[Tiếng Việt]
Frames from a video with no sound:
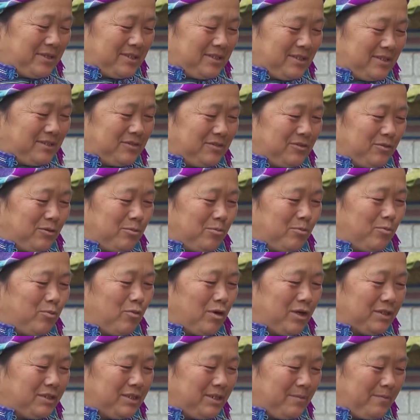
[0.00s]
Mình được
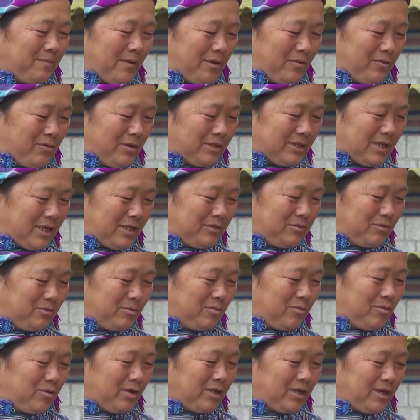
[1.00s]
Hội Phụ nữ xã
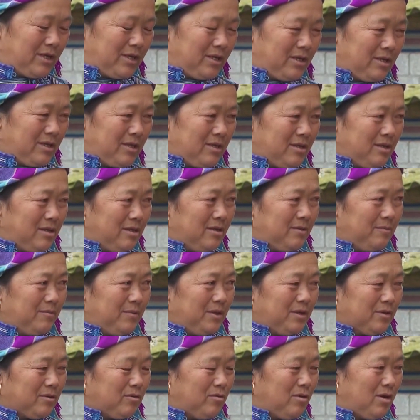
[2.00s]
hướng dẫn làm các thủ
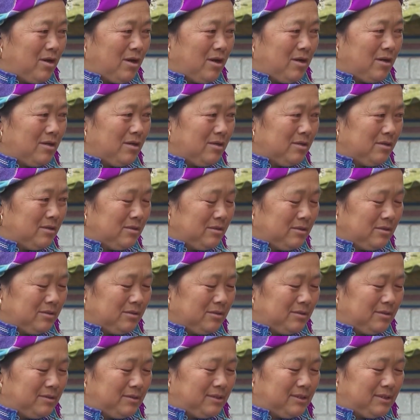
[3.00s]
tục vay vốn ngân
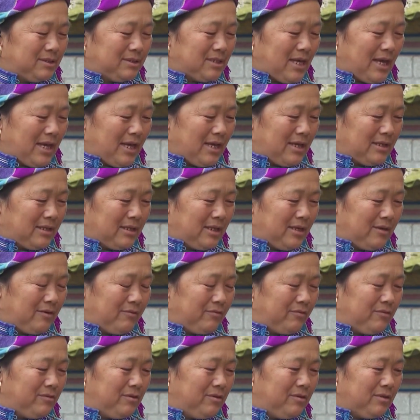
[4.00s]
hàng để phát triển kinh tế
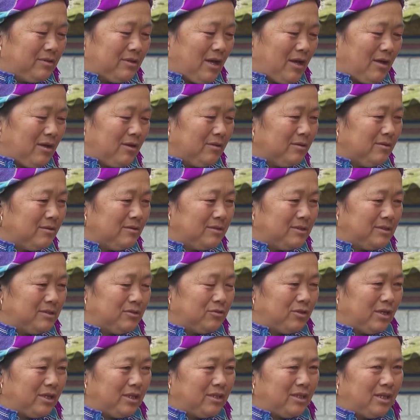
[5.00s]
gia đình. Có
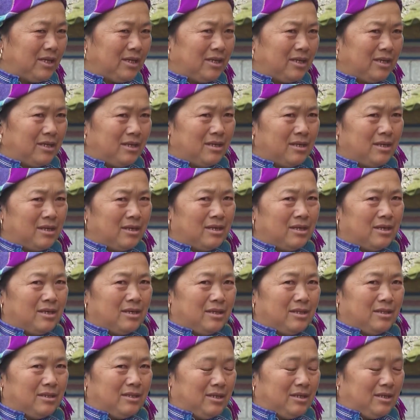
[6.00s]
nguồn vốn, gia đình
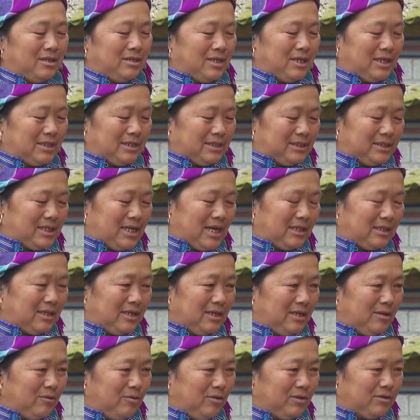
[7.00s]
mình đã làm chuồng và
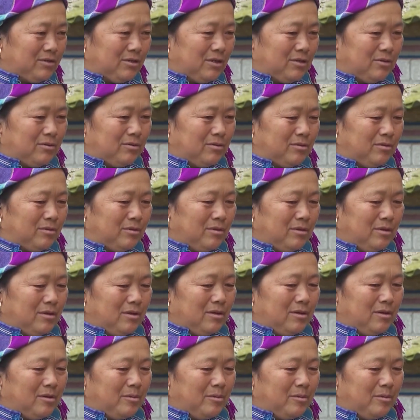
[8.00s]
mua lợn giống về nuôi.